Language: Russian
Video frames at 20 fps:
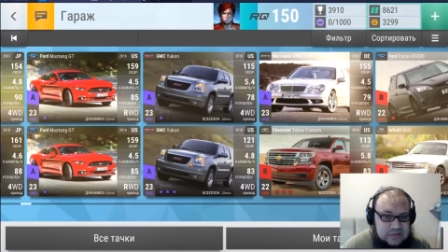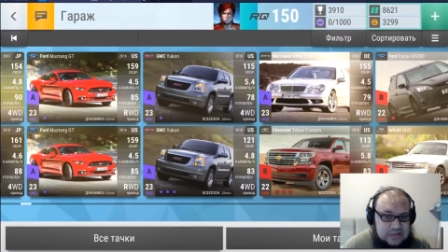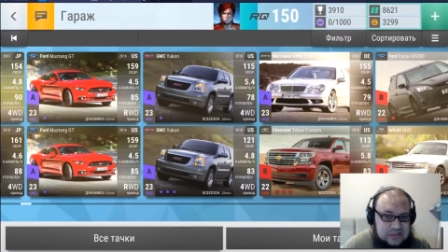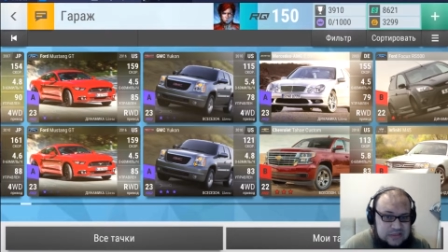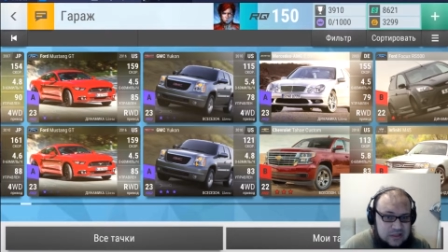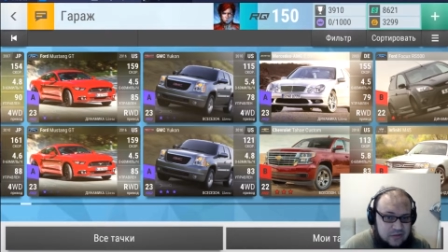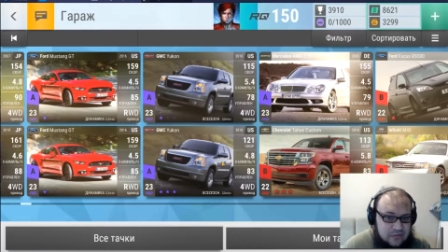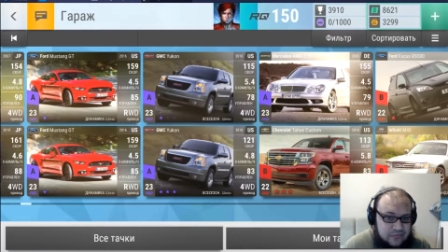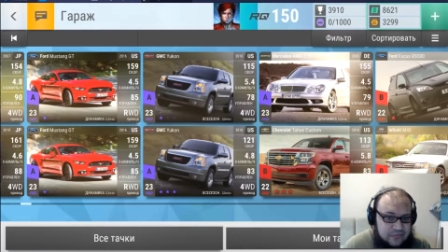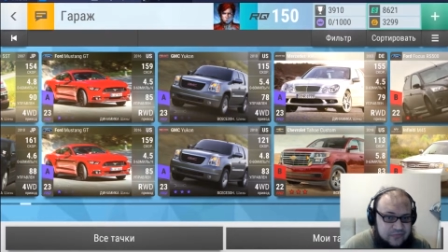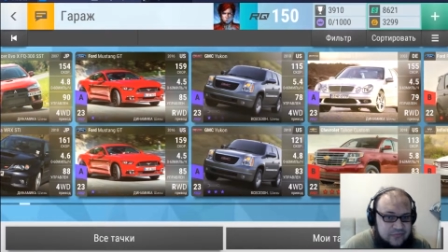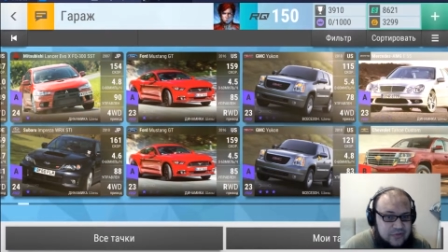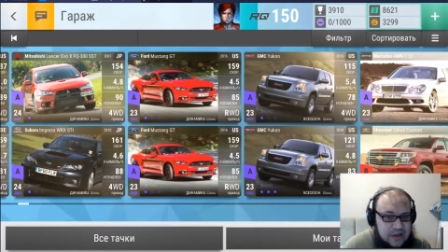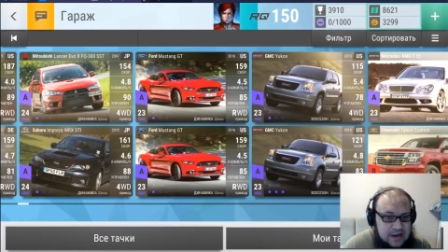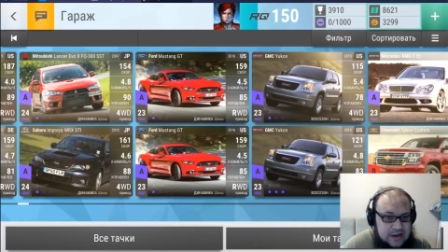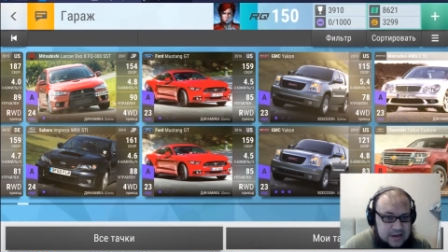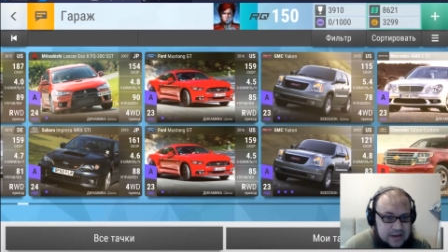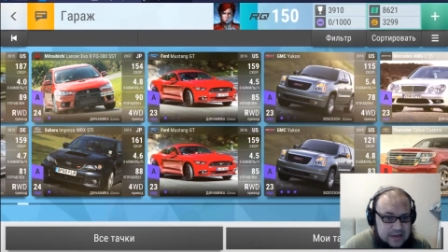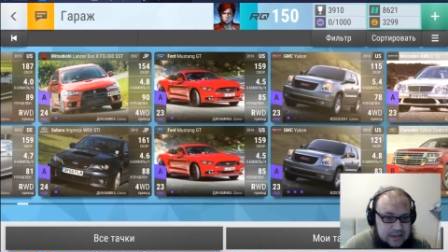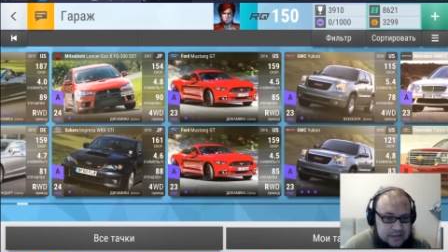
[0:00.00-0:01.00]
стал
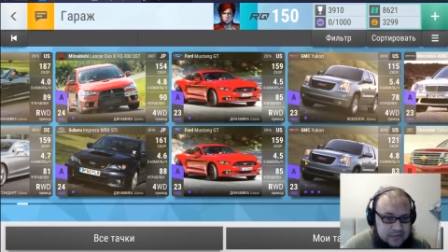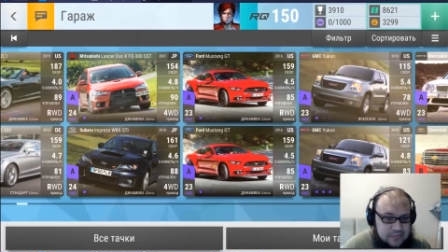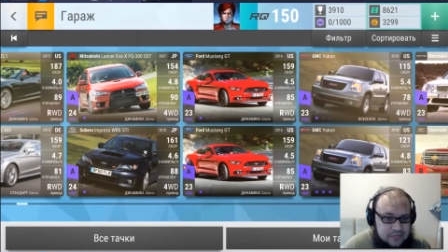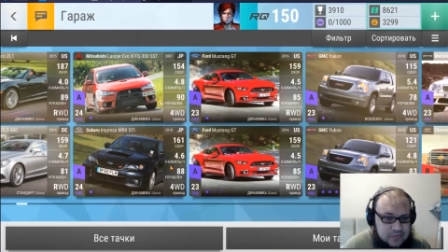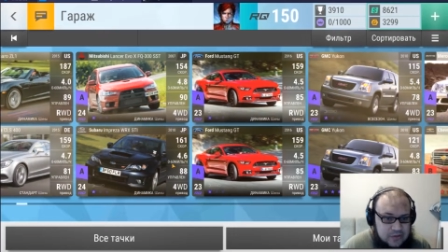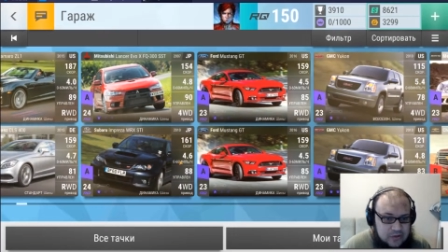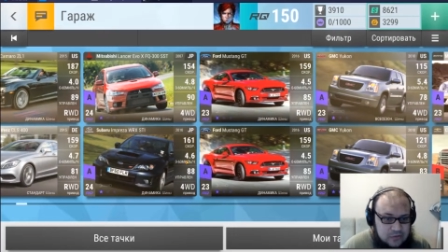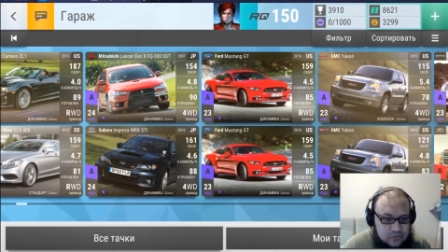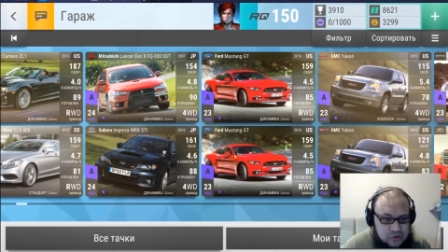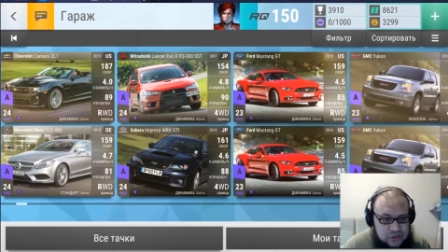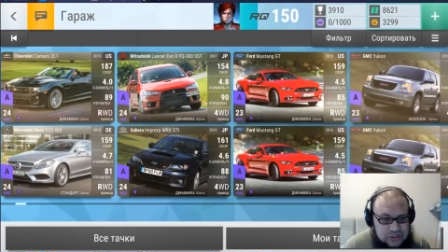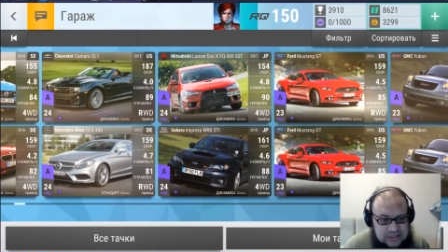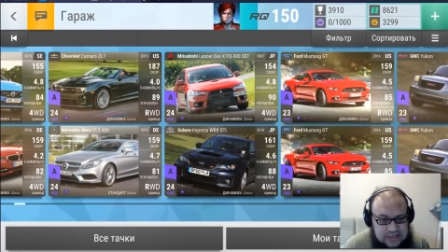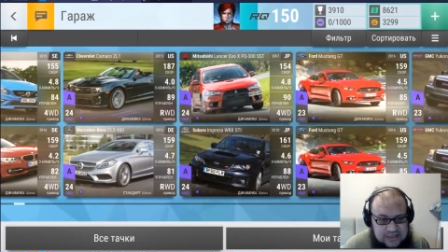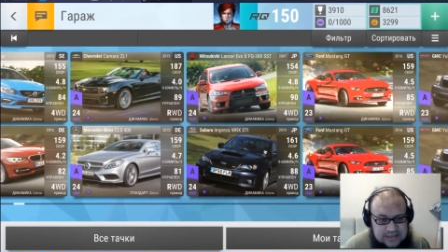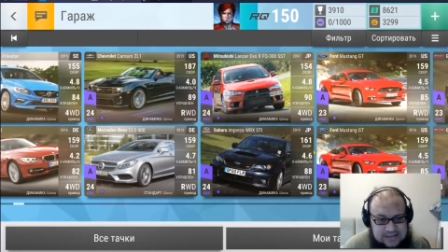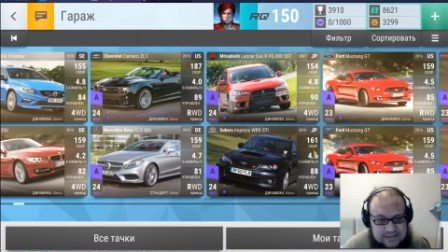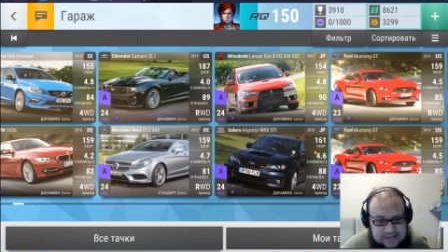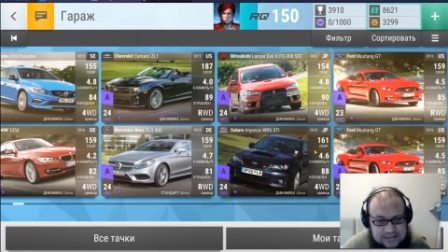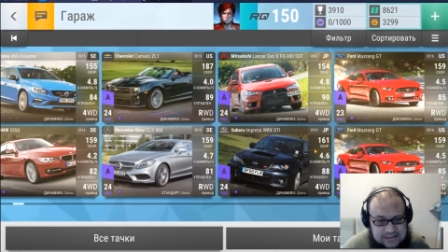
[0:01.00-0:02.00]
фиолетом. Ну, можно
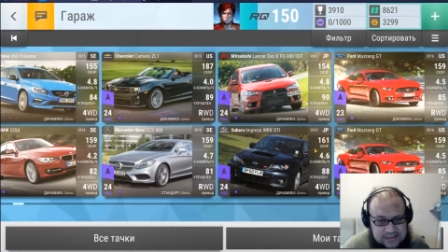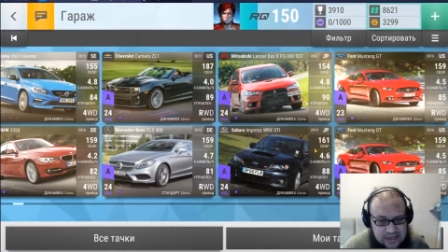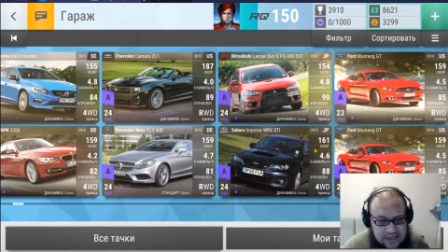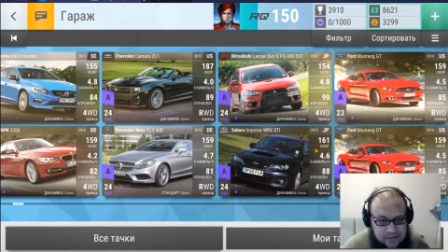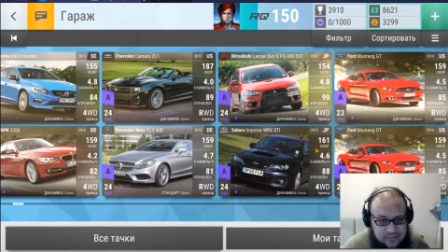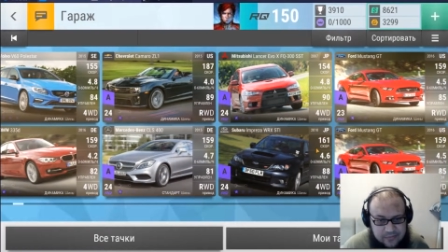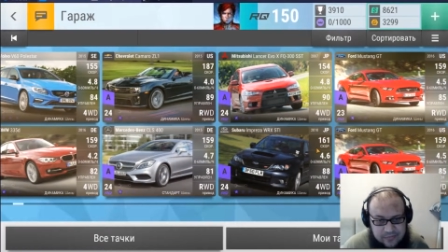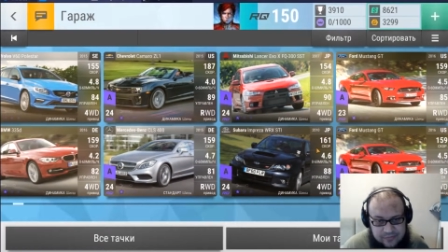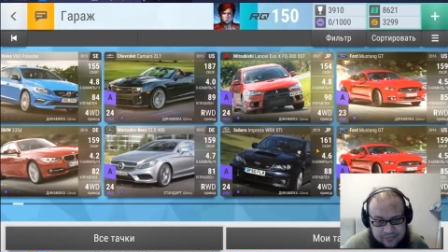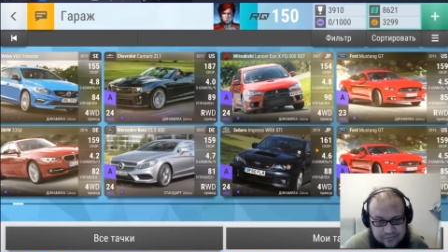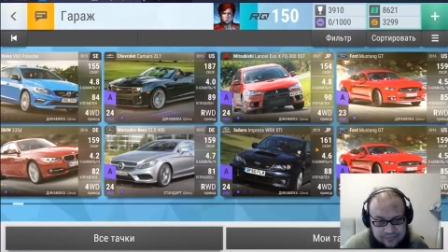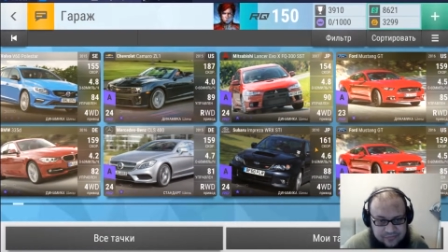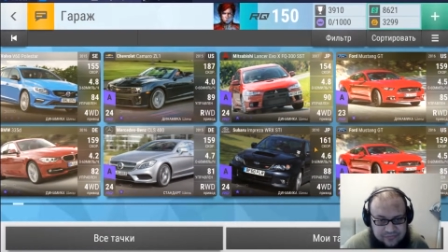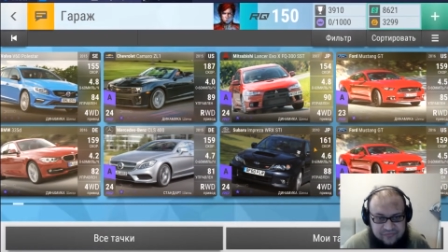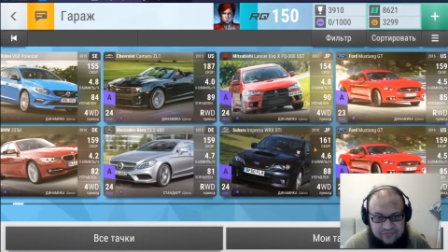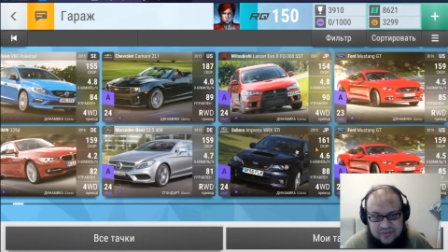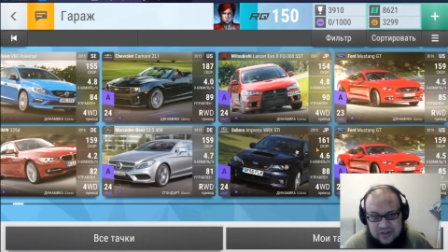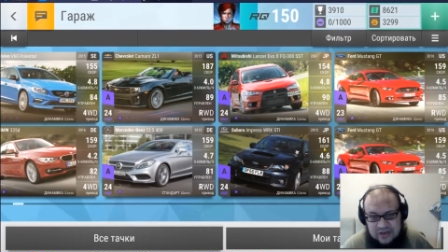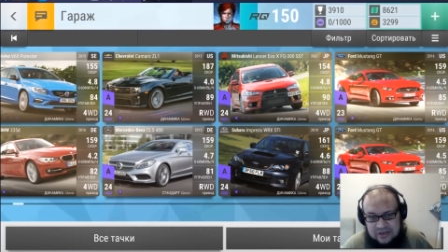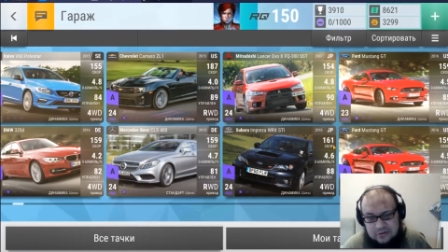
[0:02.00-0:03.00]
сказать, я
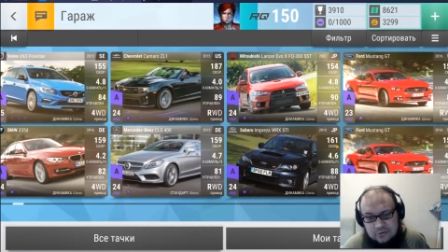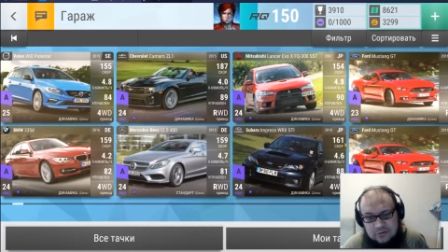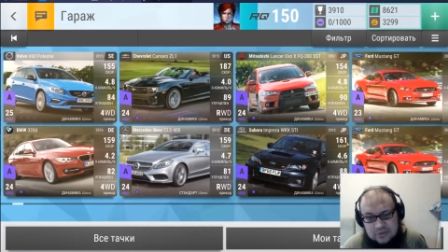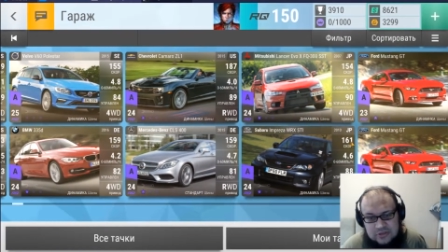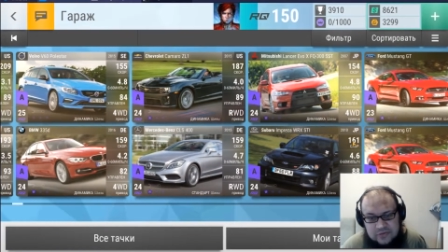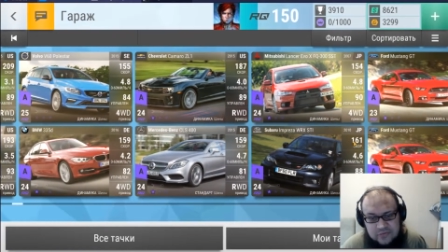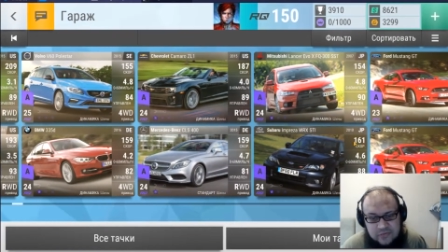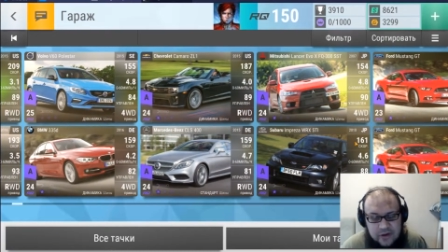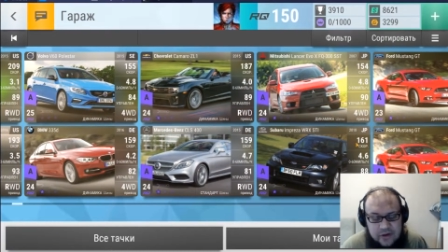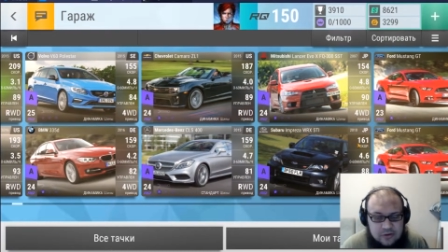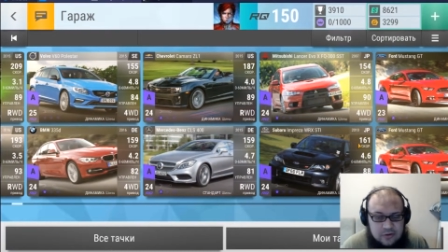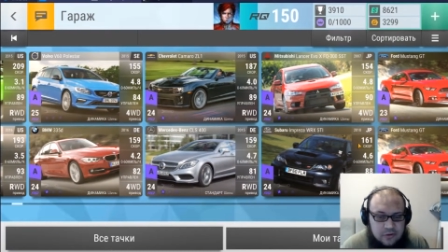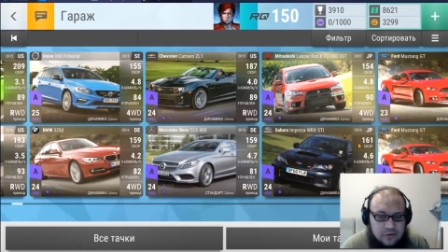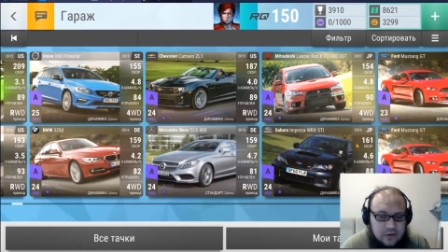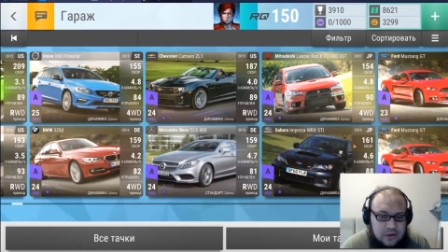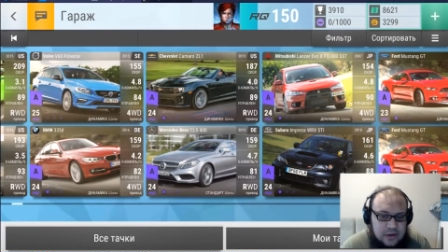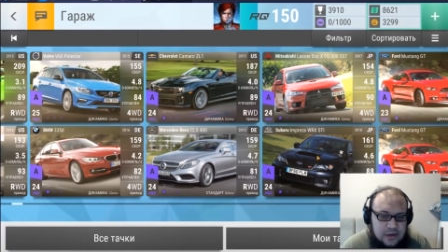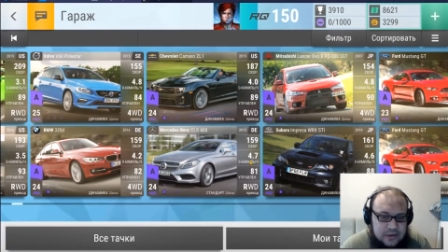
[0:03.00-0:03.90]
вернул свое.